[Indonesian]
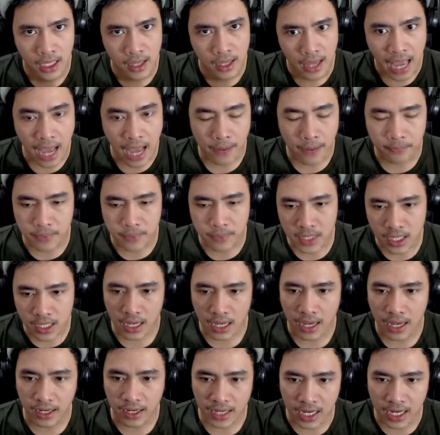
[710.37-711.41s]
api
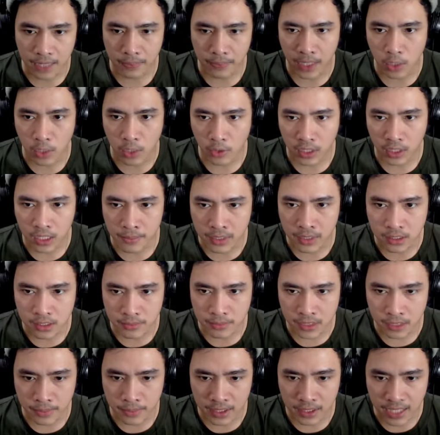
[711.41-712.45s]
agar perahu kita masih
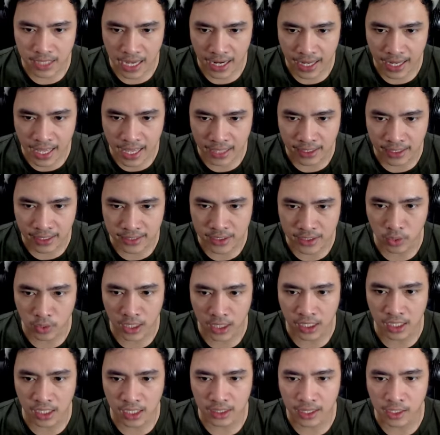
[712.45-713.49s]
bisa berjalan dan satu lagi
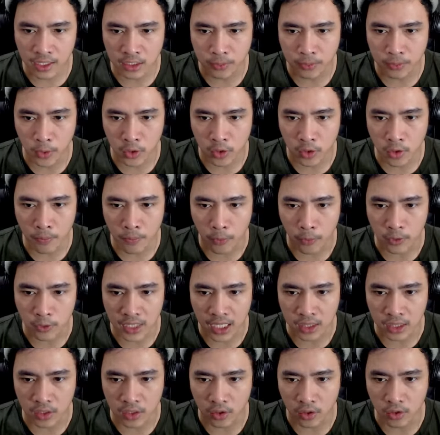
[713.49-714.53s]
kita harus potong
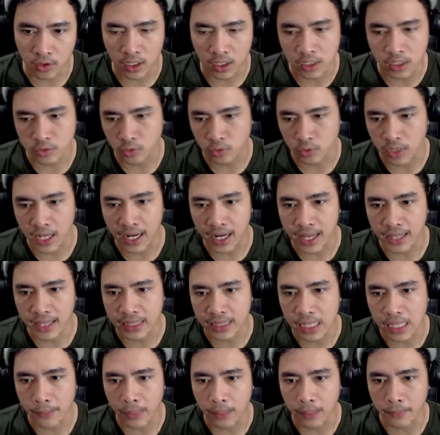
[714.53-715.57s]
potato. Ya sudahlah, tak
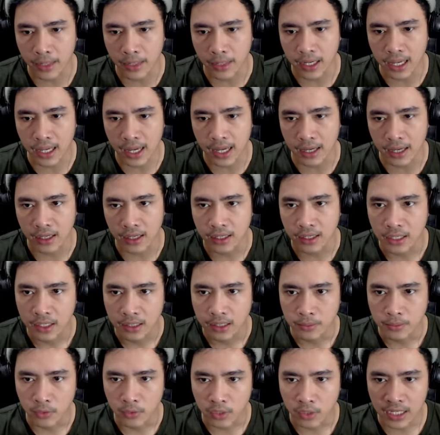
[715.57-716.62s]
apa-apalah.
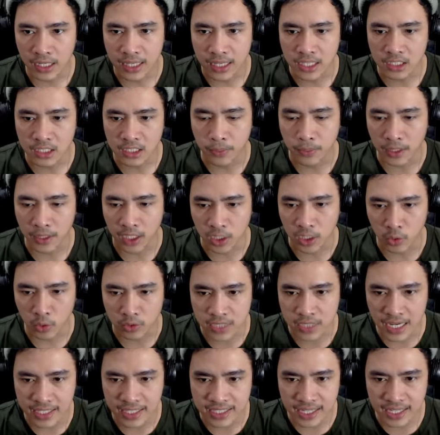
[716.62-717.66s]
Mungkin hanya seperti itu
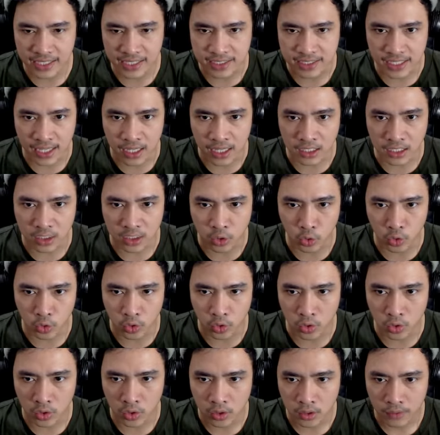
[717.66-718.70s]
saja sih yang disuruh.
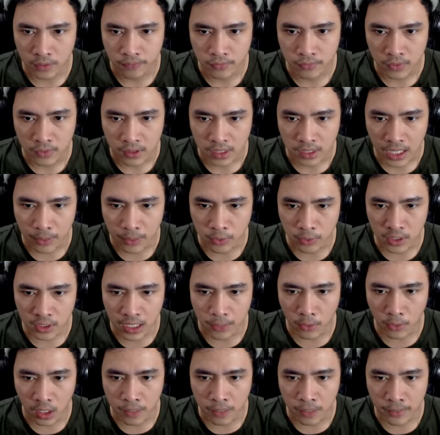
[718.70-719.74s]
Kamu tidak
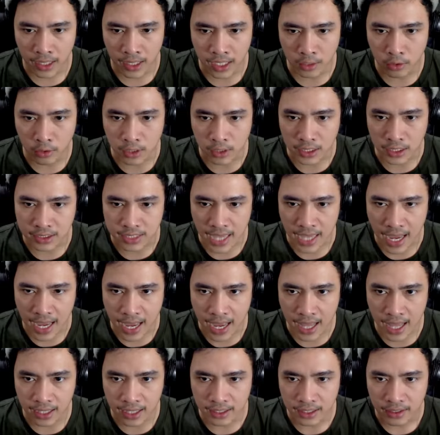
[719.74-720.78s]
boleh mengeluh,
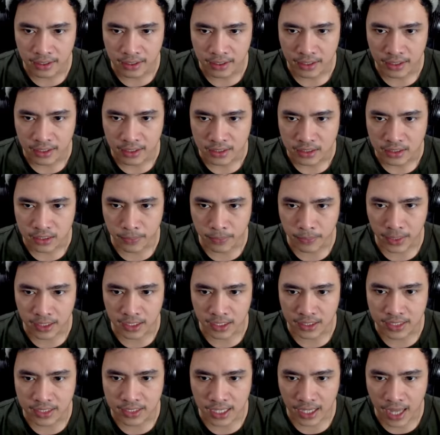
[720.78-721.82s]
Rizal. Cepat
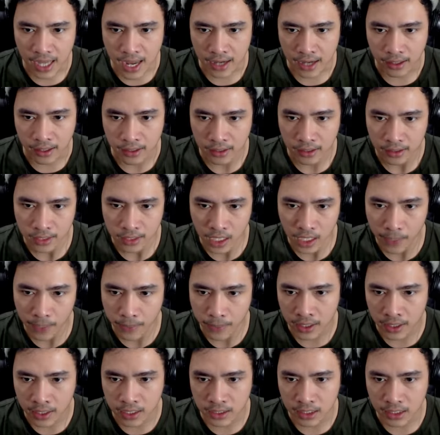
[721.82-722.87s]
kerjakan daripada
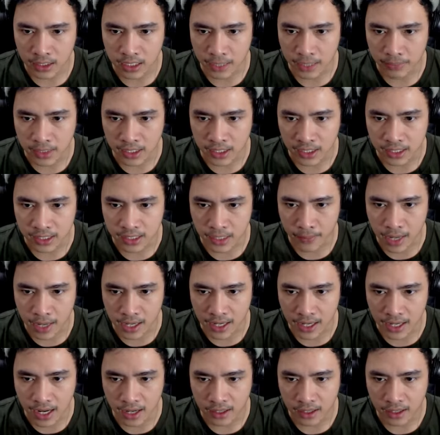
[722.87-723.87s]
nanti kapten kita marah.